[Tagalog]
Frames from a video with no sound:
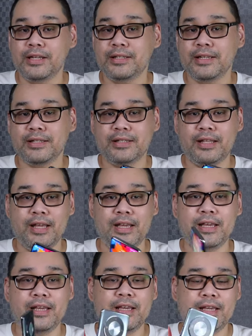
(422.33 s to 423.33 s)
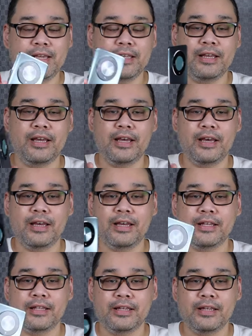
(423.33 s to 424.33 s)
360.
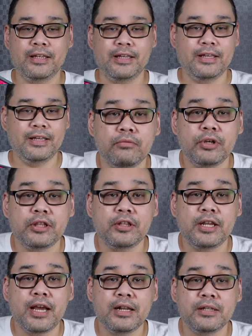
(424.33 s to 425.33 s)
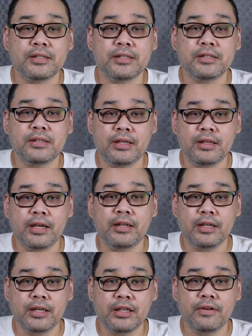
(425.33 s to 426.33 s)
Yan. With 360
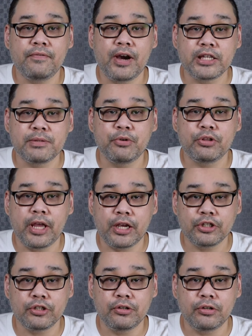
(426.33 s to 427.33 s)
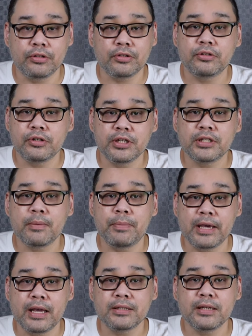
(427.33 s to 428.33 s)
degree device protection. So isa
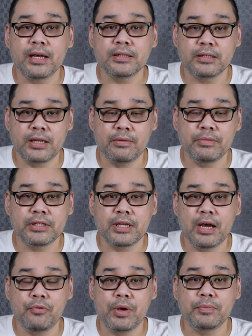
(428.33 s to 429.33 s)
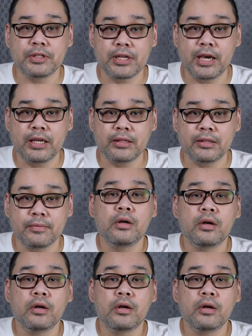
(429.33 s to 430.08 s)
pa yan sa sinabi sa website.